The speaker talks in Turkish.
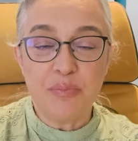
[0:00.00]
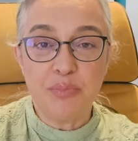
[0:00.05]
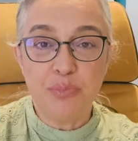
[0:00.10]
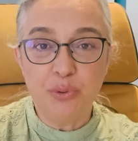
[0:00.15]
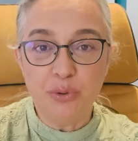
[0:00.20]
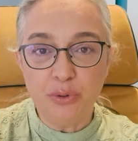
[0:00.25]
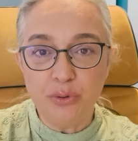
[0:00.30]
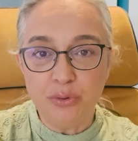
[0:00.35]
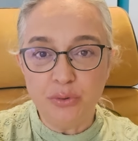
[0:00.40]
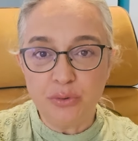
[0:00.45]

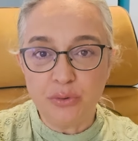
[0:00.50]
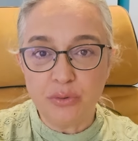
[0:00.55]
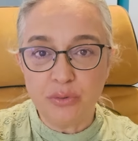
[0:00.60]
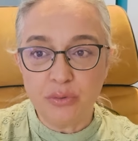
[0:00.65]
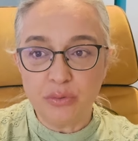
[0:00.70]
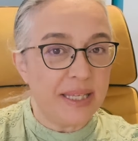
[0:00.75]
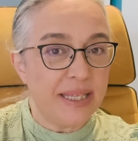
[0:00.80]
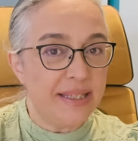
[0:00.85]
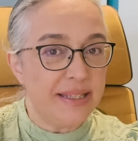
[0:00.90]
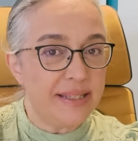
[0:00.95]
Bu
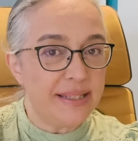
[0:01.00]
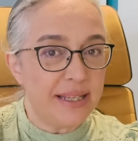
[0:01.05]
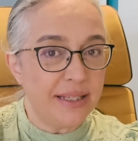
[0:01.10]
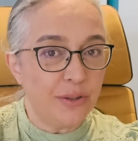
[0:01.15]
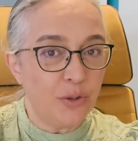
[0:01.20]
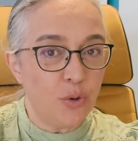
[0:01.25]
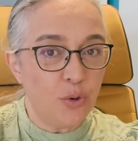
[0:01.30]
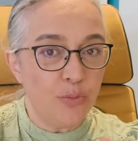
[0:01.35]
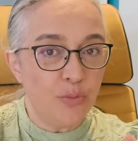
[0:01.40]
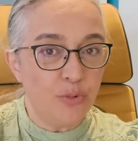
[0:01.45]

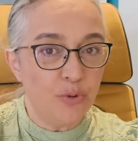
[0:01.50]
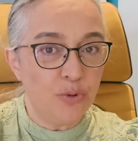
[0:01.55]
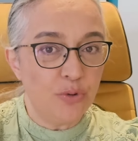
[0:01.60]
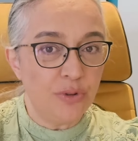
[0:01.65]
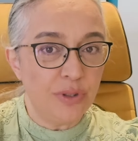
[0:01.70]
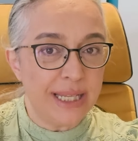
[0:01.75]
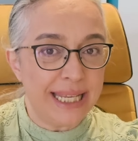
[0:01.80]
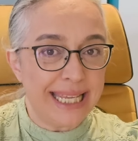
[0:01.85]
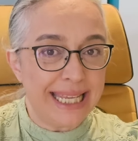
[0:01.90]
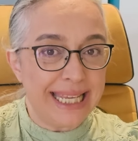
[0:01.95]
insan
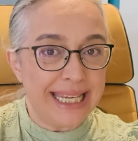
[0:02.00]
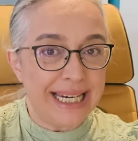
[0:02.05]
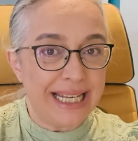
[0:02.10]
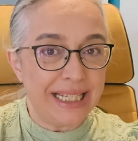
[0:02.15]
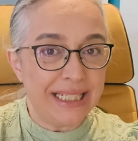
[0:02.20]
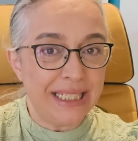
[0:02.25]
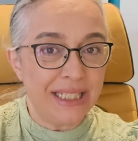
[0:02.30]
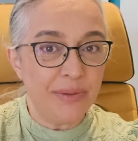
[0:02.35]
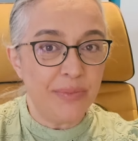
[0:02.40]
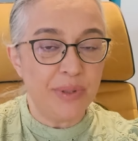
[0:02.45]
ömründe
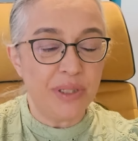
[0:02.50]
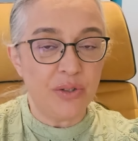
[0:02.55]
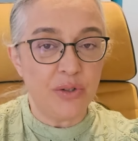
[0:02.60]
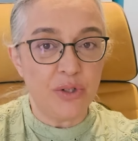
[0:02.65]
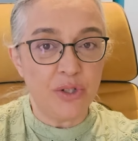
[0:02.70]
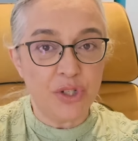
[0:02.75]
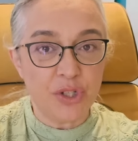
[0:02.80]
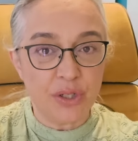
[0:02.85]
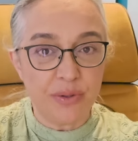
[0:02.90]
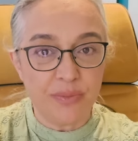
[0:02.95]
herhangi bir
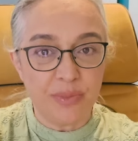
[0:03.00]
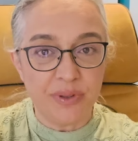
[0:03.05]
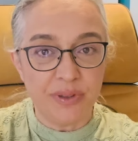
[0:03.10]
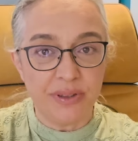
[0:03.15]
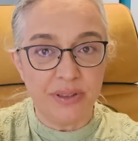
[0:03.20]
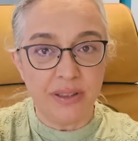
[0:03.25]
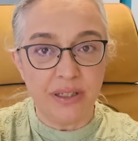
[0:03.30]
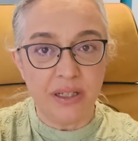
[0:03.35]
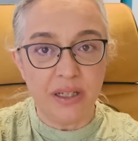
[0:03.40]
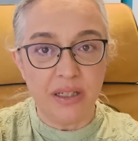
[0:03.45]

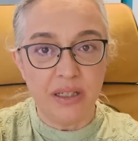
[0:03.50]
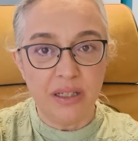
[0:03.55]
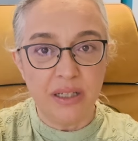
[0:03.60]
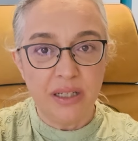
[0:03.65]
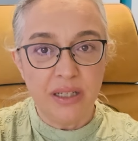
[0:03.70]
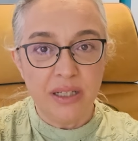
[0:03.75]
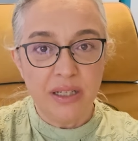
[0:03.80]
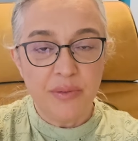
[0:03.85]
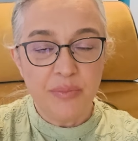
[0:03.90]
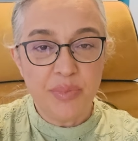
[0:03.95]
aşamada
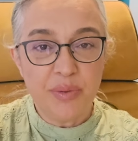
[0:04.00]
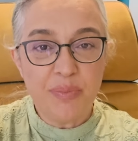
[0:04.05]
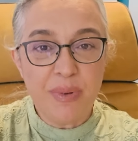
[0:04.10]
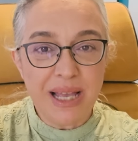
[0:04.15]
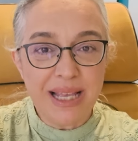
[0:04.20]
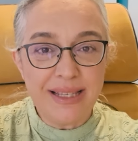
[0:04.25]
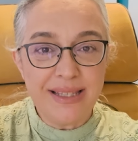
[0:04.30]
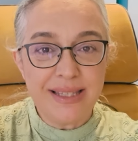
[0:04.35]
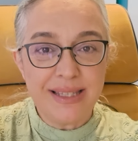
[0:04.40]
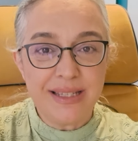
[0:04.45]
bir
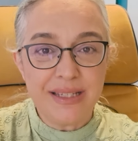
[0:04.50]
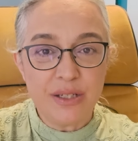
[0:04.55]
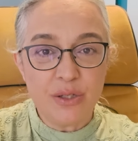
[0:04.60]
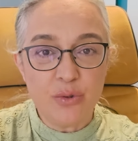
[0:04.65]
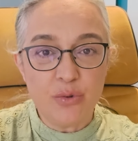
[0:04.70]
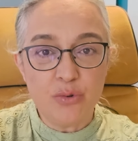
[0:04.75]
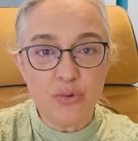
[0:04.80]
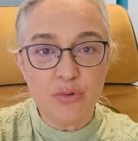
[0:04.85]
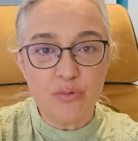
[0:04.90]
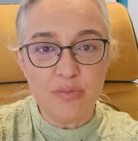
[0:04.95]
benzeri
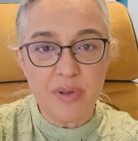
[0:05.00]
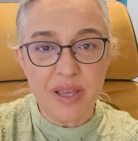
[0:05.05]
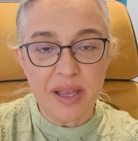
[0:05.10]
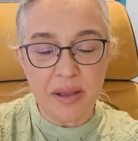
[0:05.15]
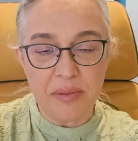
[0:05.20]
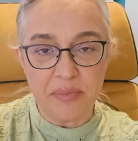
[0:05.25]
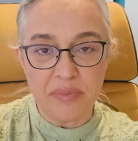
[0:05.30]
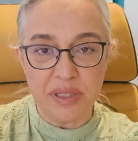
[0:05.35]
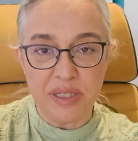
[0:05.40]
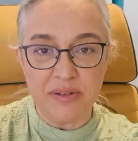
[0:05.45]

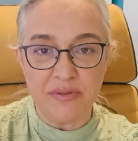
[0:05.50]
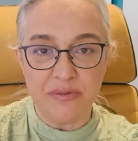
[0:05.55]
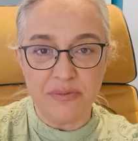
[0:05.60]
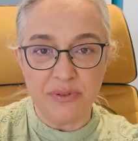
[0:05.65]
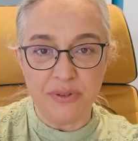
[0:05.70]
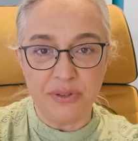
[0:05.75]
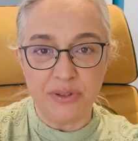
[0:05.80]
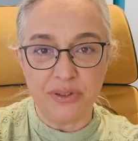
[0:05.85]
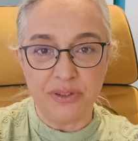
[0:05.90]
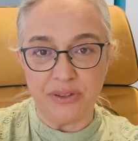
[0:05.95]
görülmeyen bir
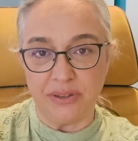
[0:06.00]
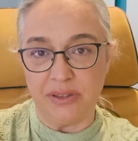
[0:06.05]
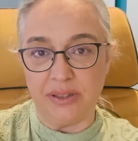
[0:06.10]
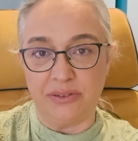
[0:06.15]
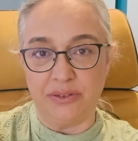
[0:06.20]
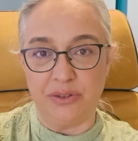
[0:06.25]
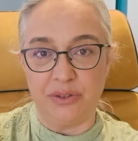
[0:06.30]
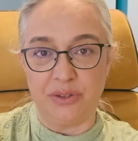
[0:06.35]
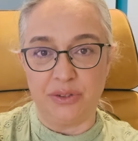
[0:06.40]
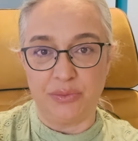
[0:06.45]

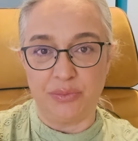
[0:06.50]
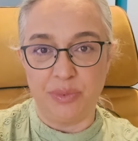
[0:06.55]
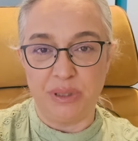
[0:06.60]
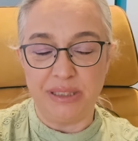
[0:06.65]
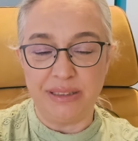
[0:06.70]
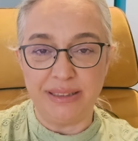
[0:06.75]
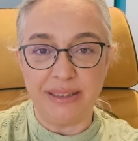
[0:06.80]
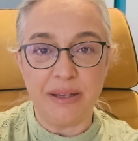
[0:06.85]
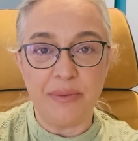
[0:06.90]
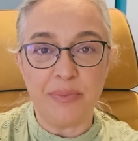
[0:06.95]
fırtınadır,
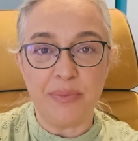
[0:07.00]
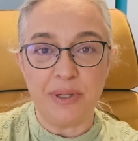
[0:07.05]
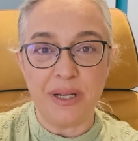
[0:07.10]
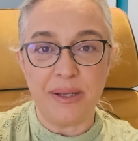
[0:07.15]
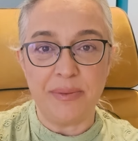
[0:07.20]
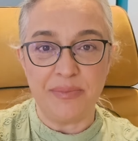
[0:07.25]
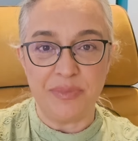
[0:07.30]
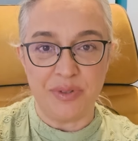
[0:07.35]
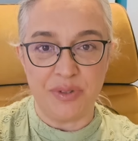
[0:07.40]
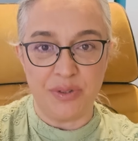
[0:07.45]
bir
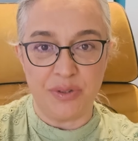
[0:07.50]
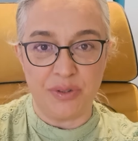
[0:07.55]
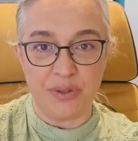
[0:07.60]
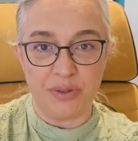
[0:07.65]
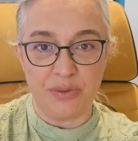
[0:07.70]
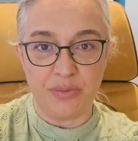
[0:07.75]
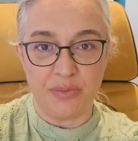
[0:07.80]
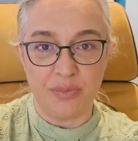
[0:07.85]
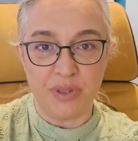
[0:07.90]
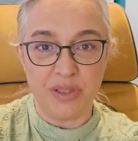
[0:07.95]

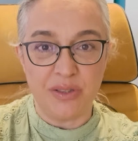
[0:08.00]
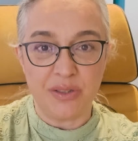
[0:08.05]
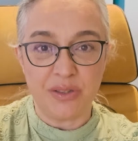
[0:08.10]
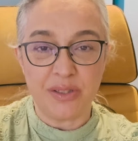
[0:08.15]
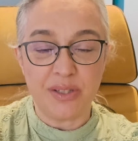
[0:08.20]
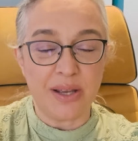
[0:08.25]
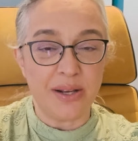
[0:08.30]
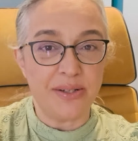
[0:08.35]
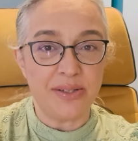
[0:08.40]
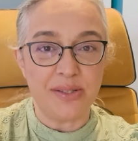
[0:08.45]
depremdir, bir
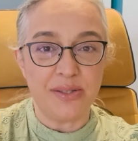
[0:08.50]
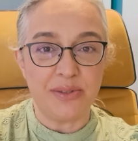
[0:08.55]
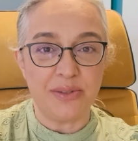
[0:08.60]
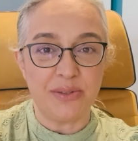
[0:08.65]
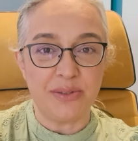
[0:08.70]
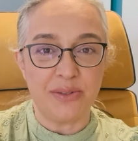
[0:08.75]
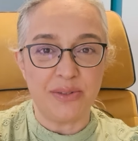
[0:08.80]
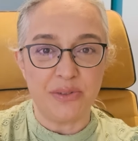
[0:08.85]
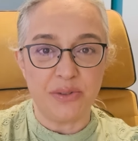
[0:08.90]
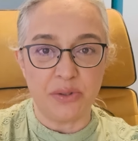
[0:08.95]

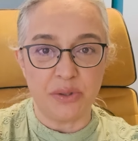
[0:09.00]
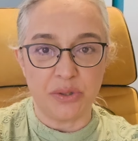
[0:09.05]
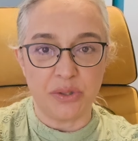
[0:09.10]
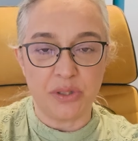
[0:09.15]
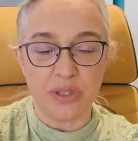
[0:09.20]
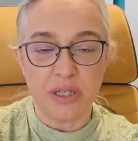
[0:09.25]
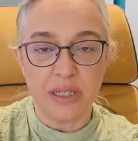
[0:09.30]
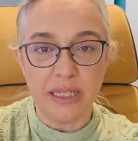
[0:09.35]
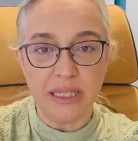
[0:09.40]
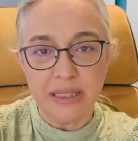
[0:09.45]

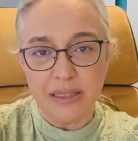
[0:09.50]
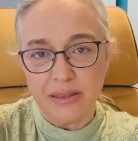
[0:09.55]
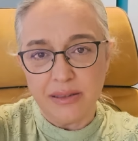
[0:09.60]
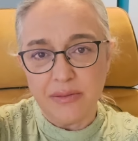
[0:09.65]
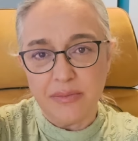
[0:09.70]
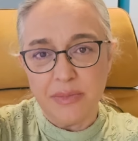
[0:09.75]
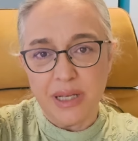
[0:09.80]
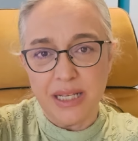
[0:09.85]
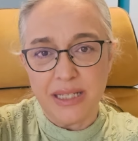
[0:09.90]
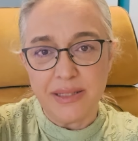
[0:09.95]
sarsıntıdır.
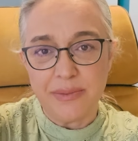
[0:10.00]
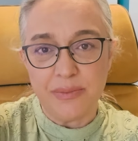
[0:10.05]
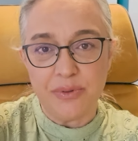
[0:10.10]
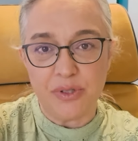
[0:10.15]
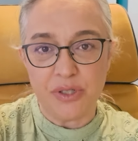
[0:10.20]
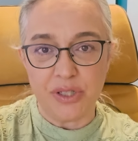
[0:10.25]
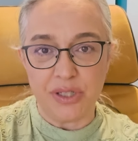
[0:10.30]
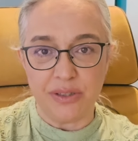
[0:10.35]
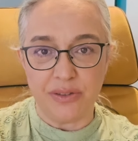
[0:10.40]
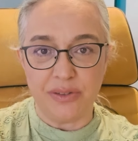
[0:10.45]
İnanılmaz bir
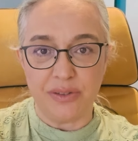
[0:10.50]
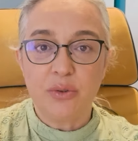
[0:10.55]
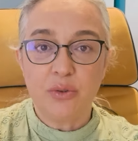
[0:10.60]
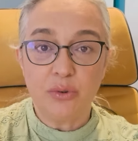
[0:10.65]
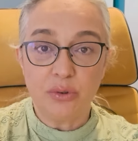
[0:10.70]
şeydir.